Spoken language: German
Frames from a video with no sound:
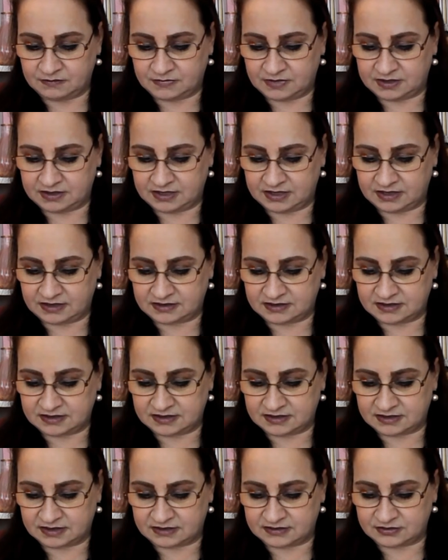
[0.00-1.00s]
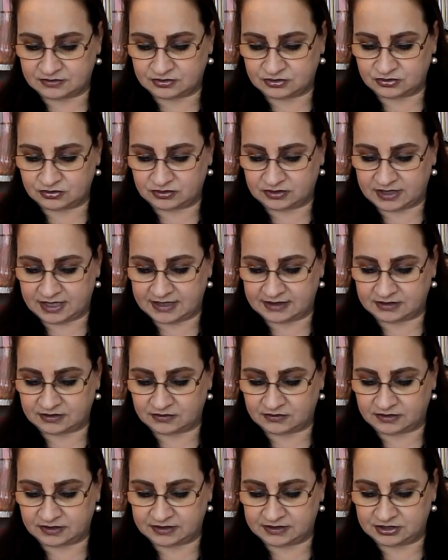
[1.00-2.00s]
Mein Herz ist also zugleich
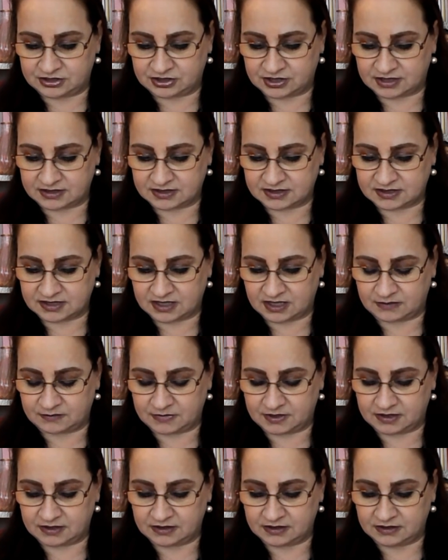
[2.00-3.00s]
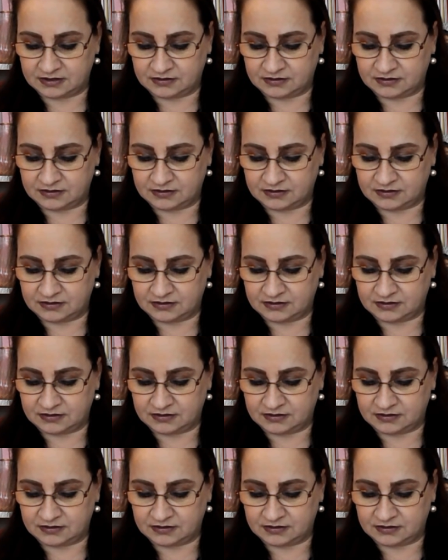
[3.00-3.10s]
auch eine Schatzkammer